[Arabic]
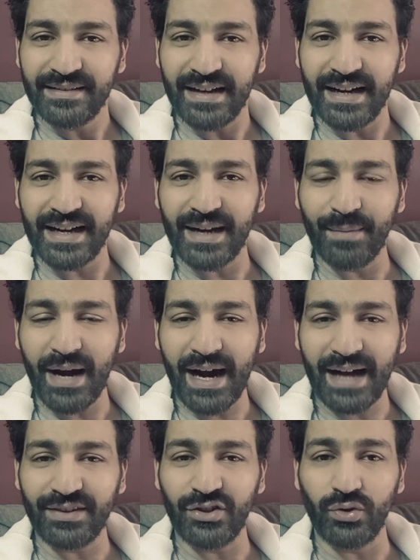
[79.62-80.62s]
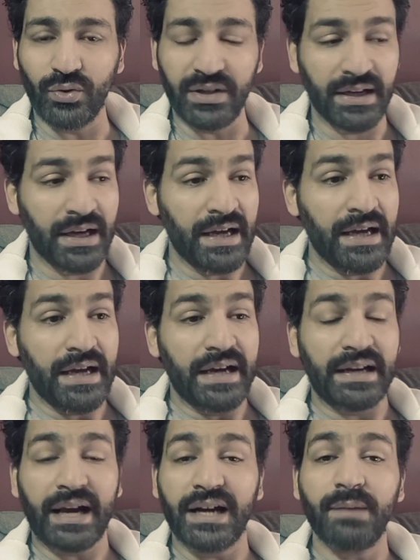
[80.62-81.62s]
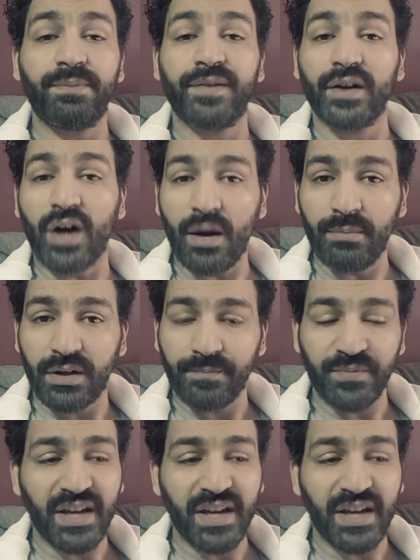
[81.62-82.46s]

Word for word: ها يا جماعه حد يقول لي الغريب في الامر